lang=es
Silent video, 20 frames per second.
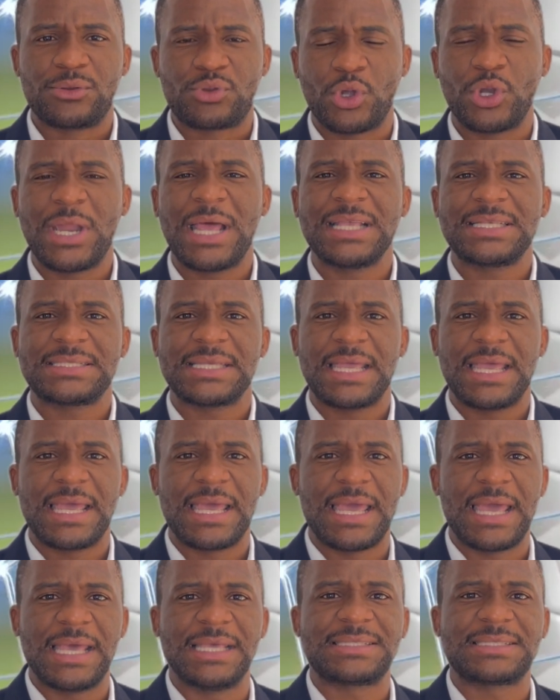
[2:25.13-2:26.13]
todas
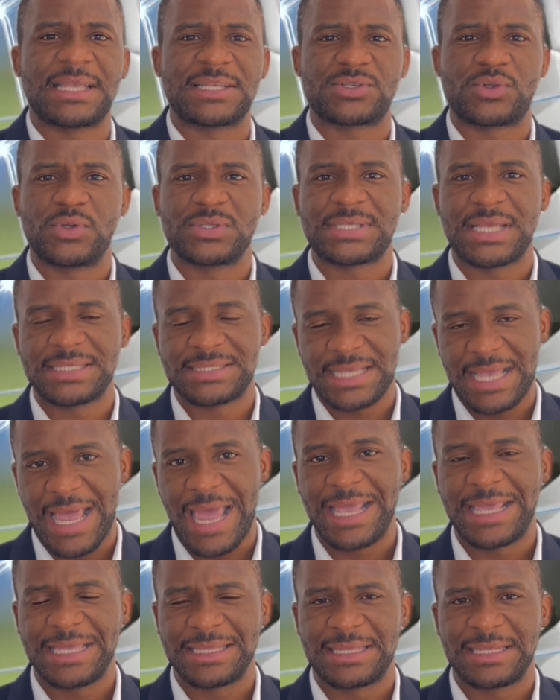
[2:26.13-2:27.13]
estas cosas
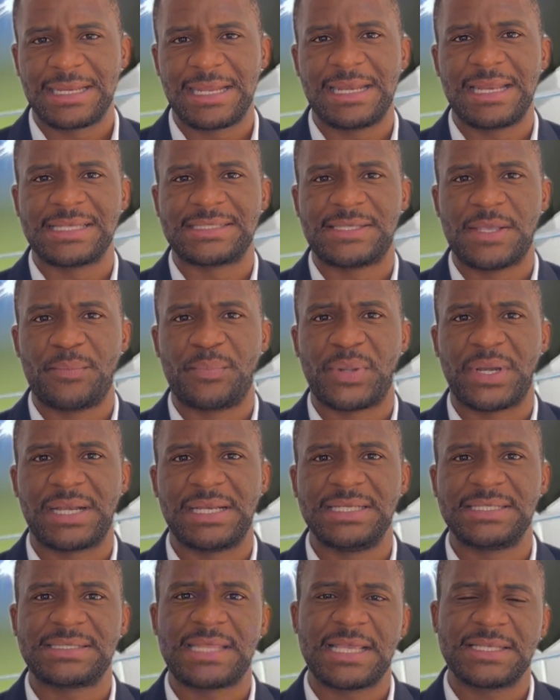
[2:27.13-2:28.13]
hay que tenerlas siempre
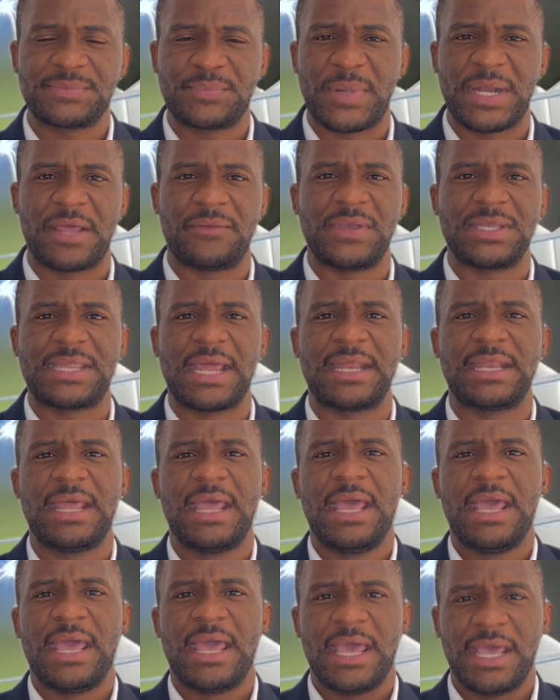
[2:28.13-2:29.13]
listas para evitar
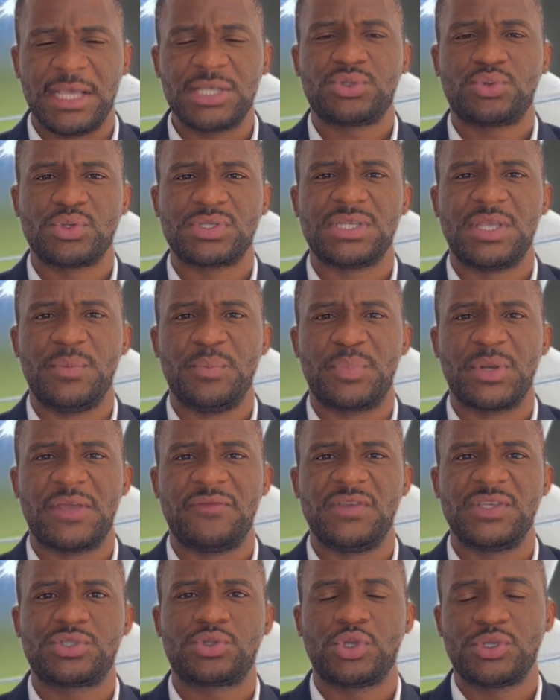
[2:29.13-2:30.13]
estos
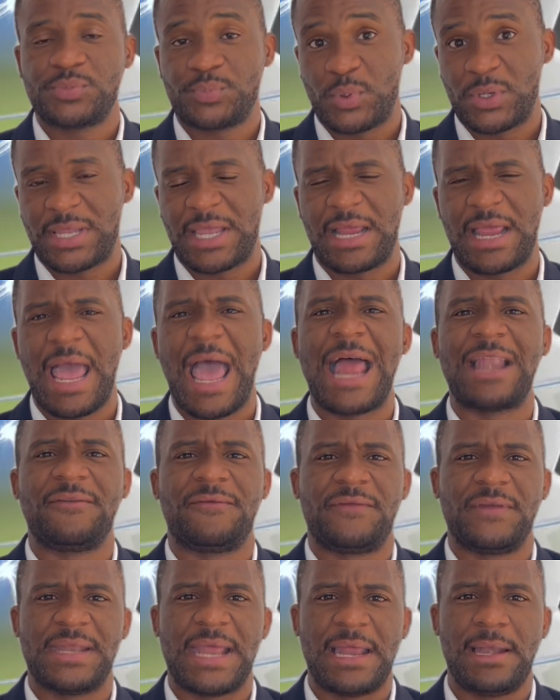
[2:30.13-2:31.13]
imprevistos porque al
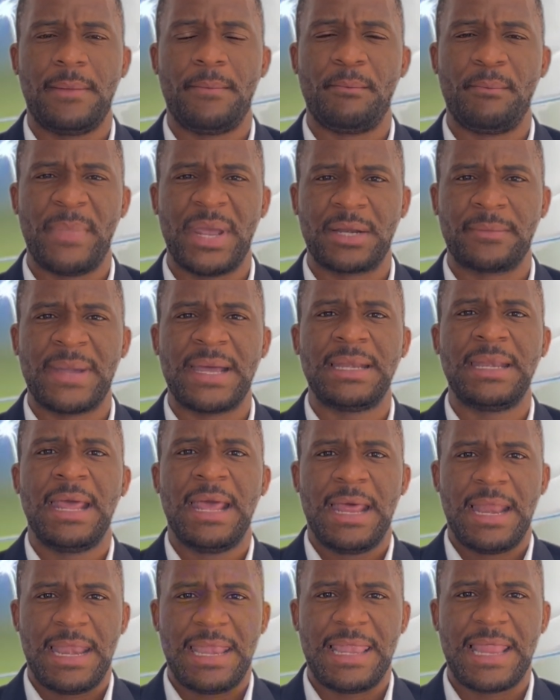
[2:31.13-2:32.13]
final merman
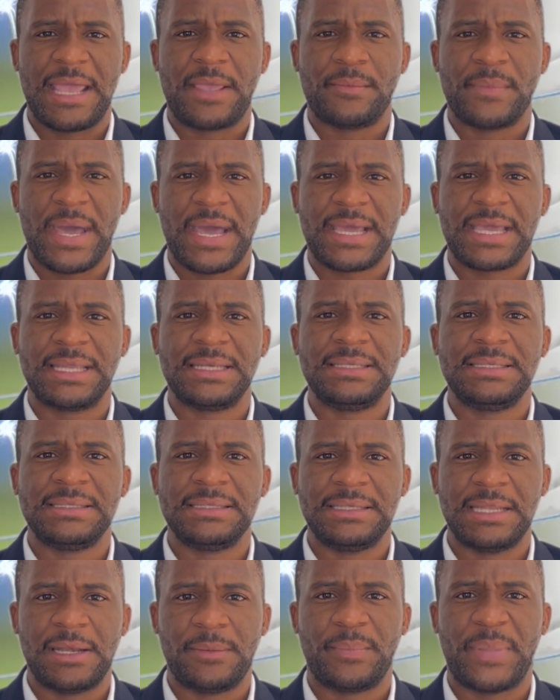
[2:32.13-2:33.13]
la
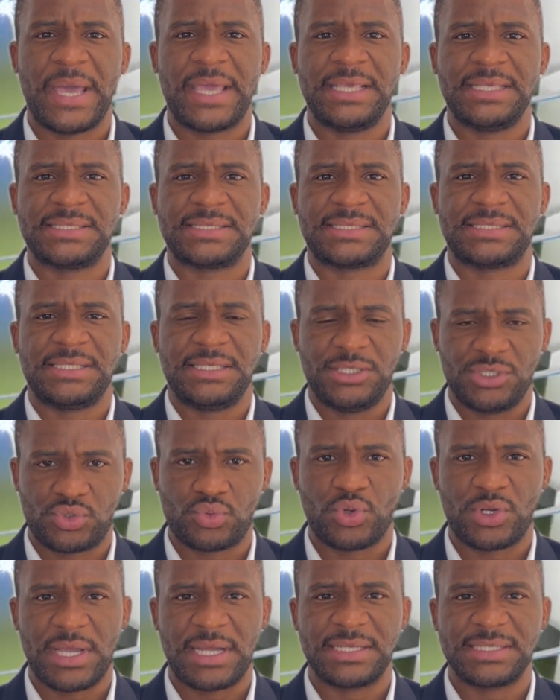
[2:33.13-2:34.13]
imagen del país y
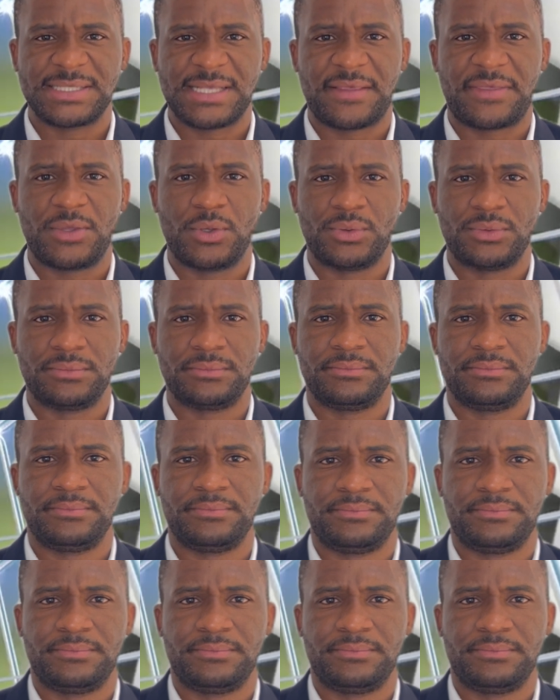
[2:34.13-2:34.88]
su organización